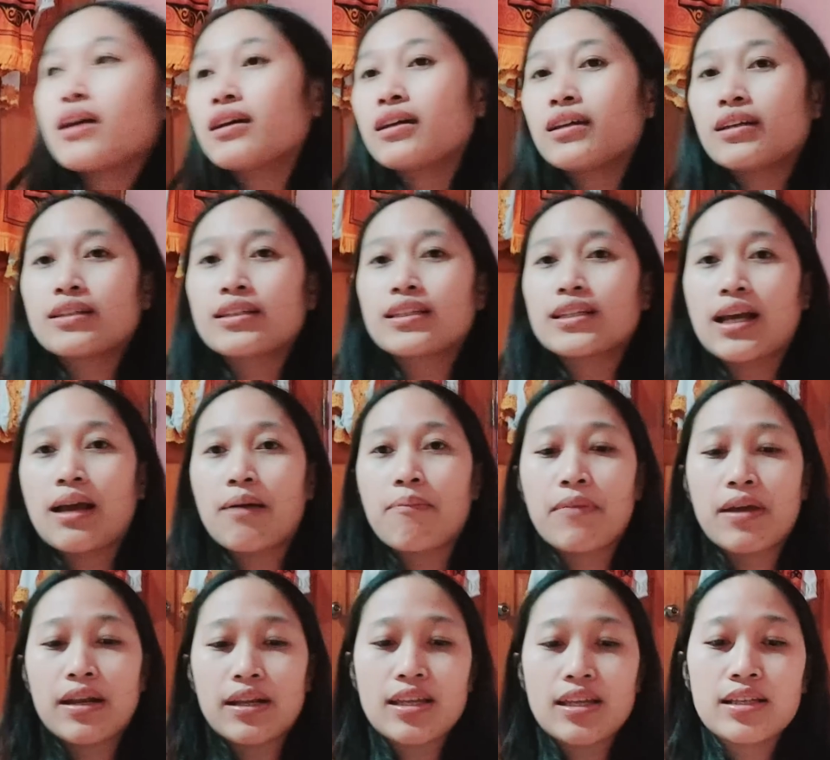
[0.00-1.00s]
uh, di
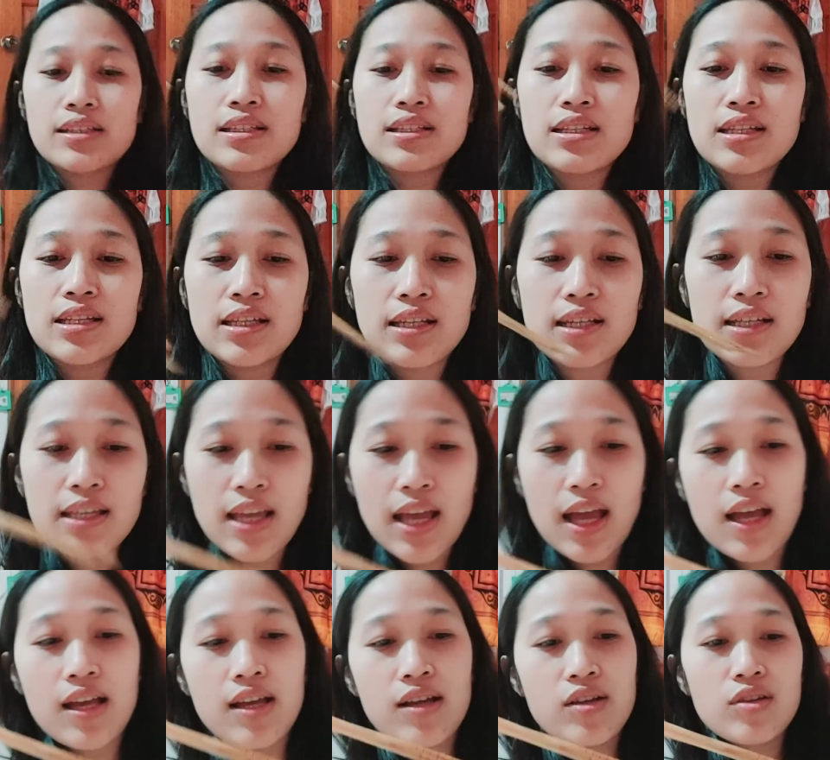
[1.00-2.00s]
kamarnya sendiri
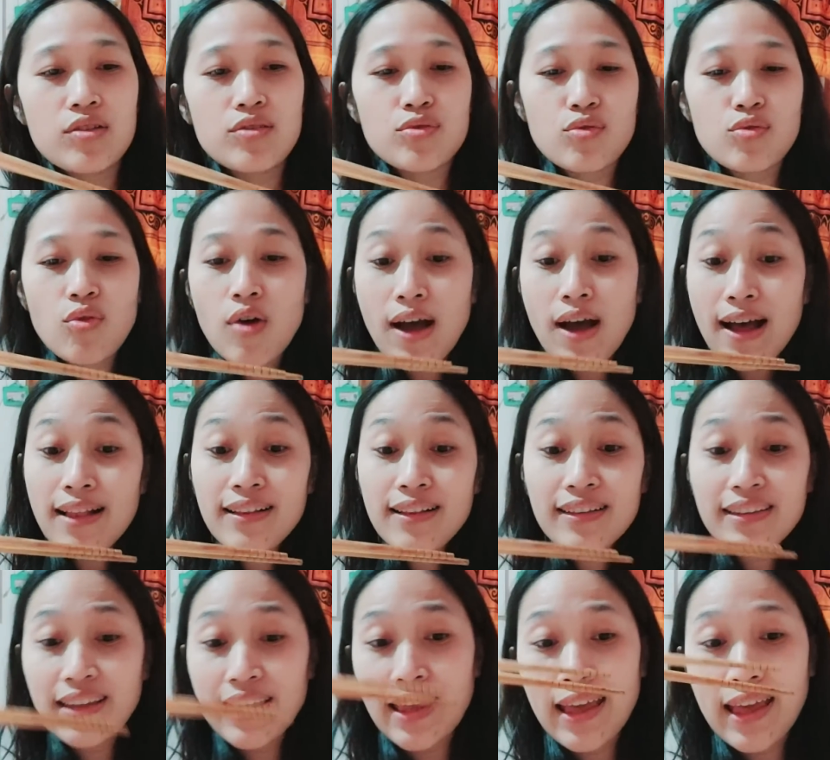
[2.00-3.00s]
ya
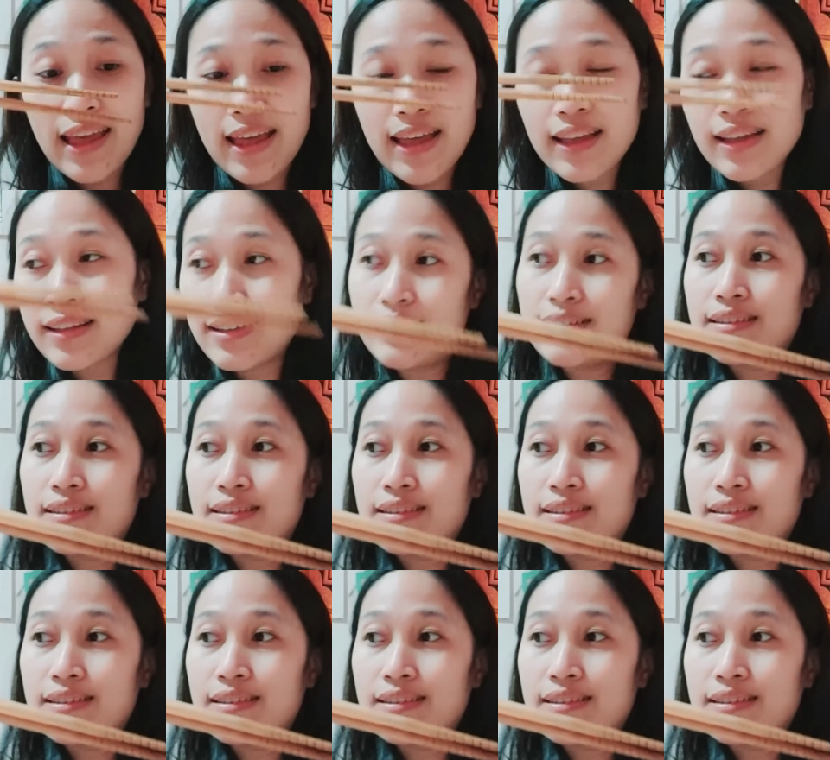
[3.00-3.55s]
soalnya